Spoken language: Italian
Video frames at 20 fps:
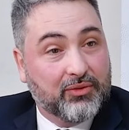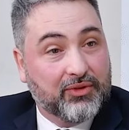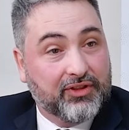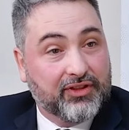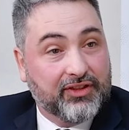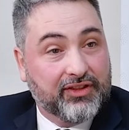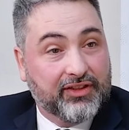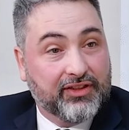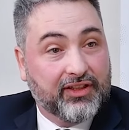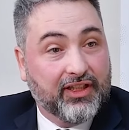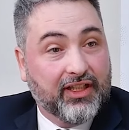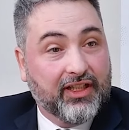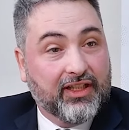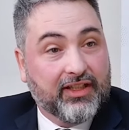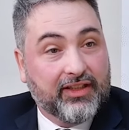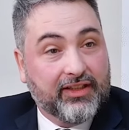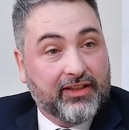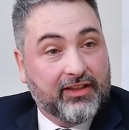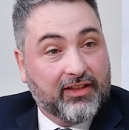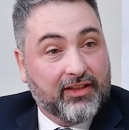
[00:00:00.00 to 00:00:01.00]
quindi
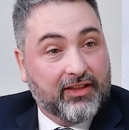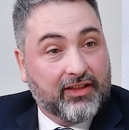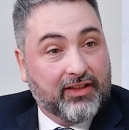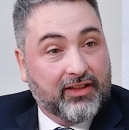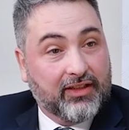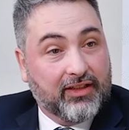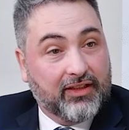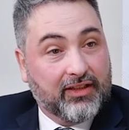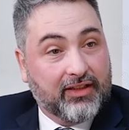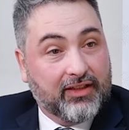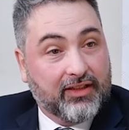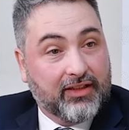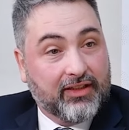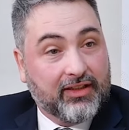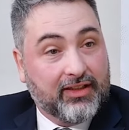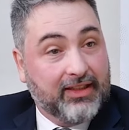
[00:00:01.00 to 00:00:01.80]
il eh,